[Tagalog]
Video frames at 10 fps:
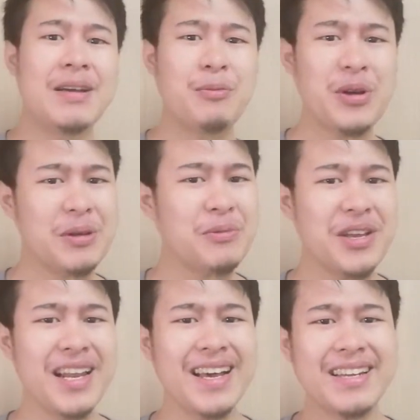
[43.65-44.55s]
pwede mo
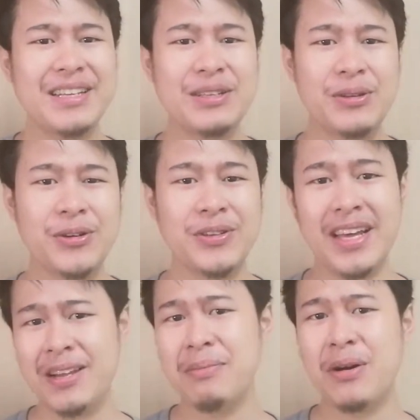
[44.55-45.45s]
ilagay dito
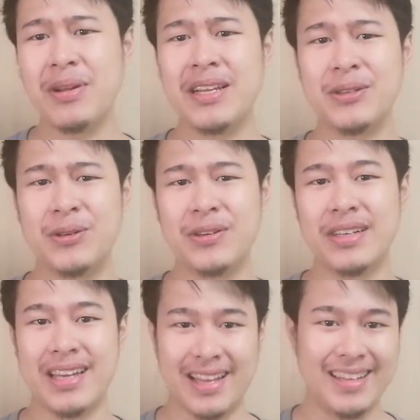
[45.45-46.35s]
dahil bawal itong
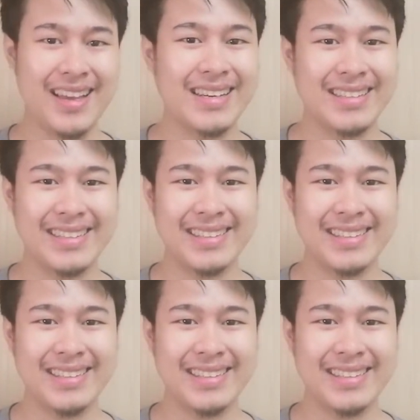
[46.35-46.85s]
i-hand carry.